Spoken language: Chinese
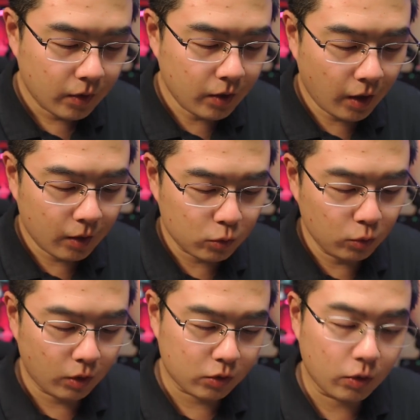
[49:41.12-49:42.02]
那如
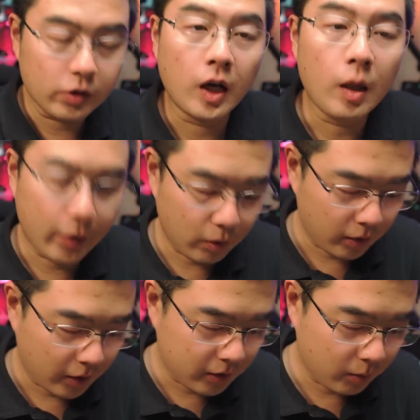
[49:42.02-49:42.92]
果说你还没有
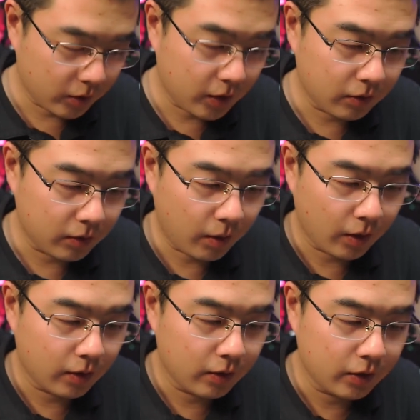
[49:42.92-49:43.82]
连接过相机的话呢，